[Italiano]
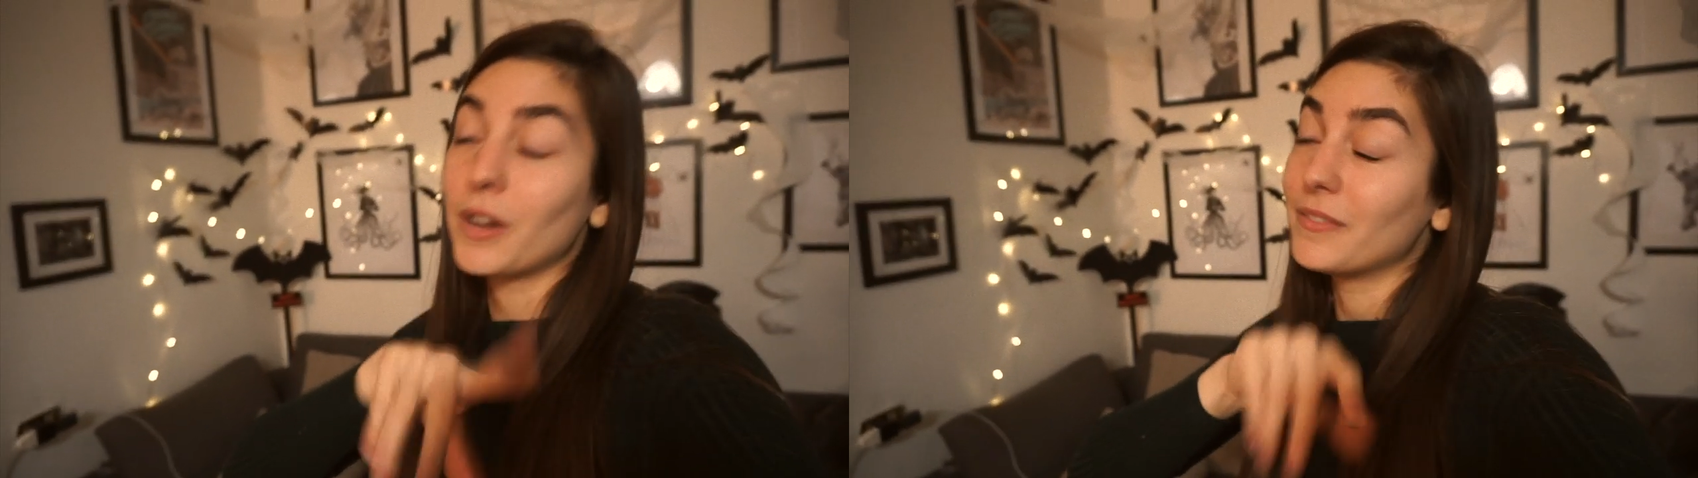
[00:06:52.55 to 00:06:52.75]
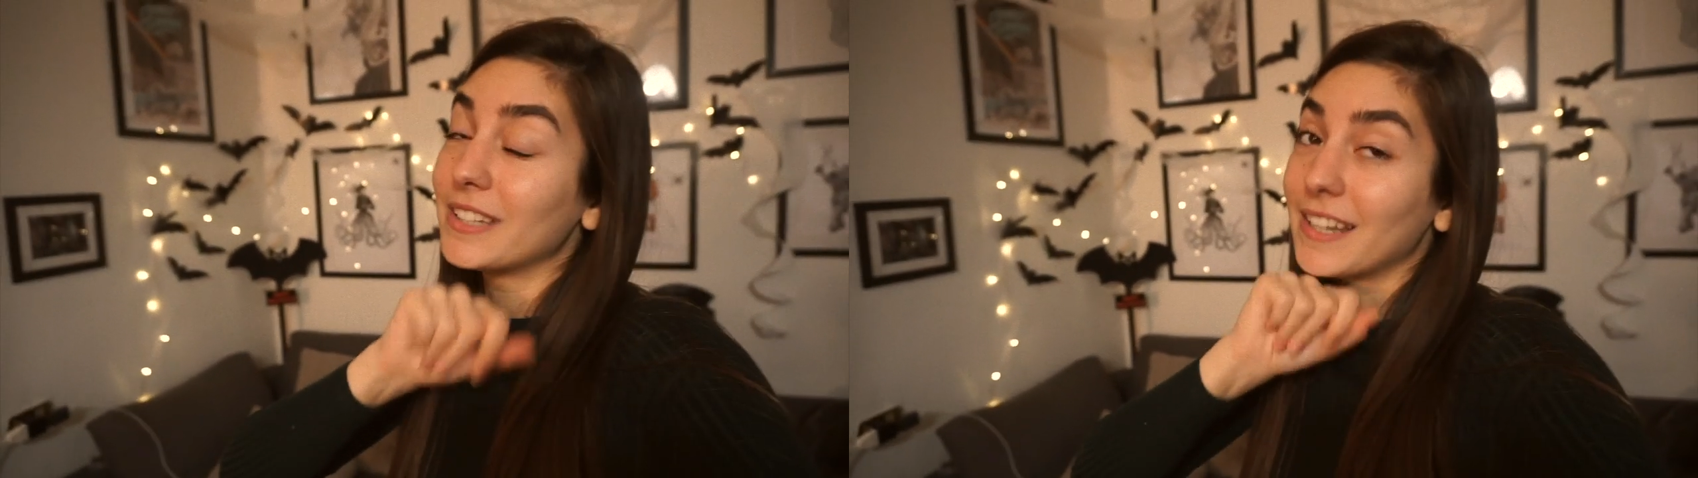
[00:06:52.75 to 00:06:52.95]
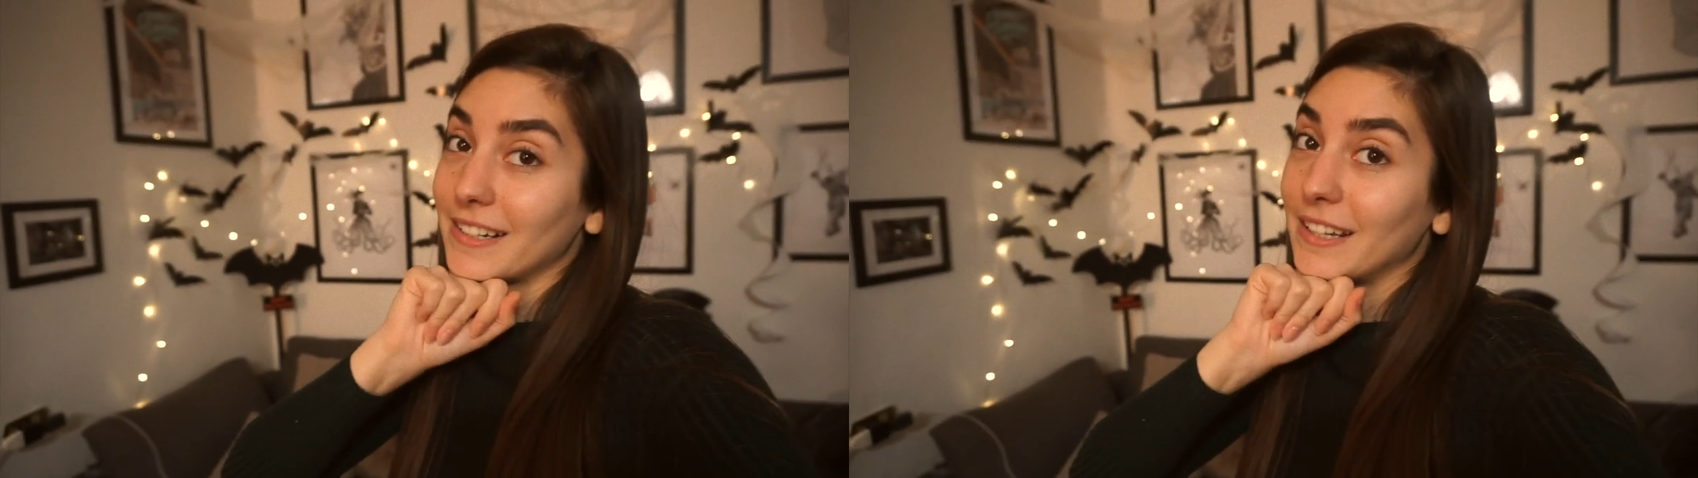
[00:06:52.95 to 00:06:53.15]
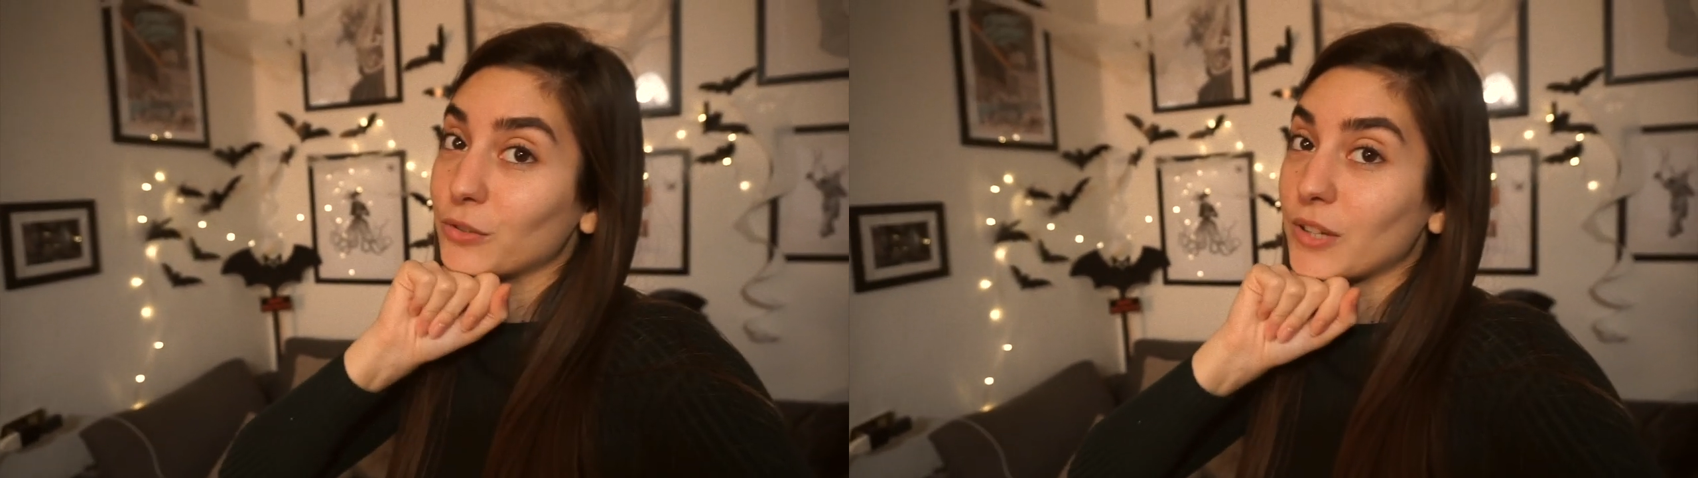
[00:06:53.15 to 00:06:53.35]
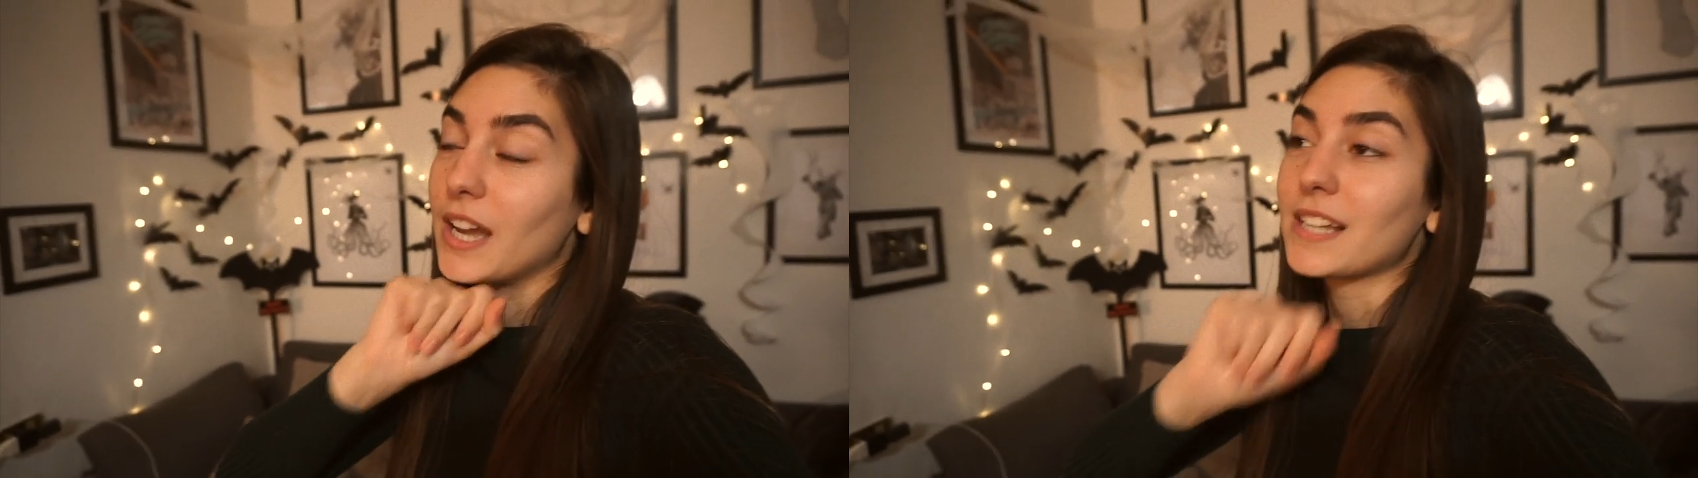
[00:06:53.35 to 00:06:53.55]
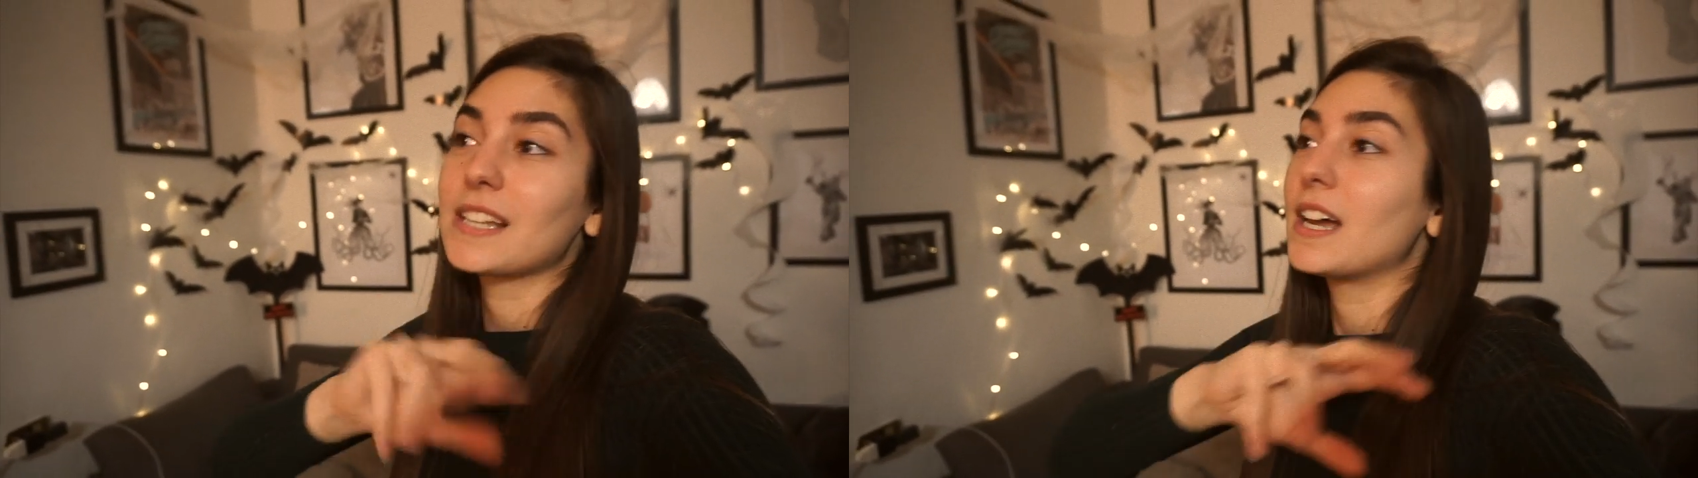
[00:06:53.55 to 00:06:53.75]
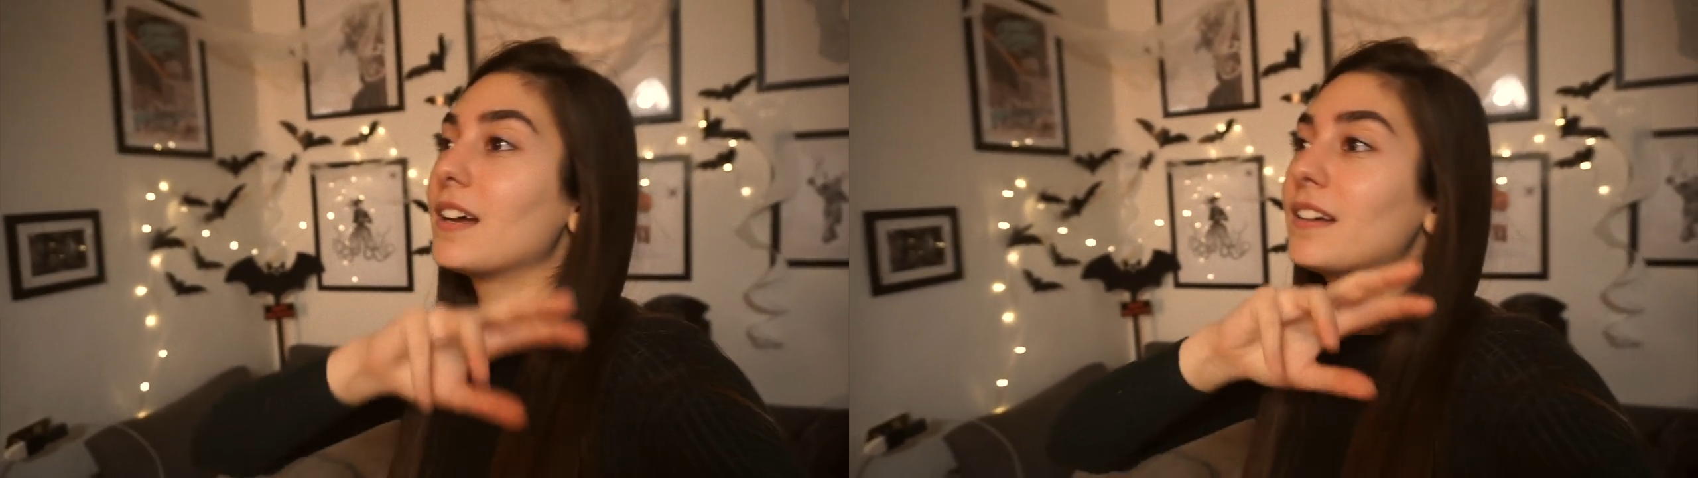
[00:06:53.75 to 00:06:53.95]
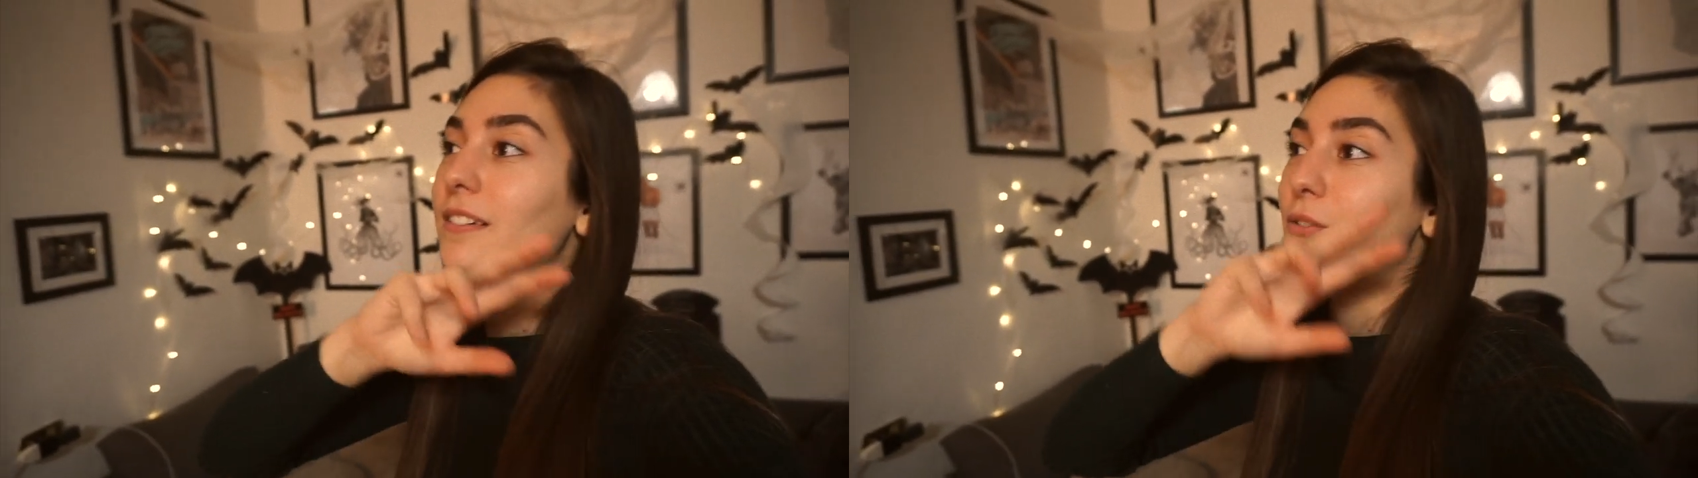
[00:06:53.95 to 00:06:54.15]
avete arredato casa
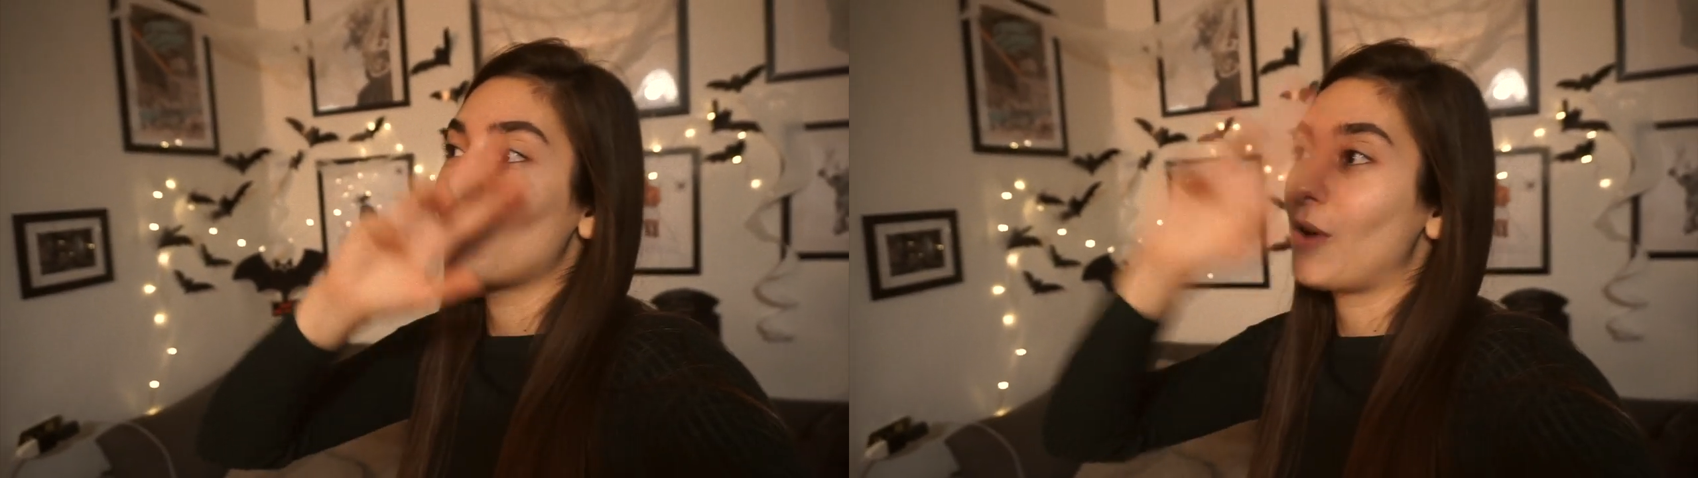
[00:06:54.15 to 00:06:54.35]
eh,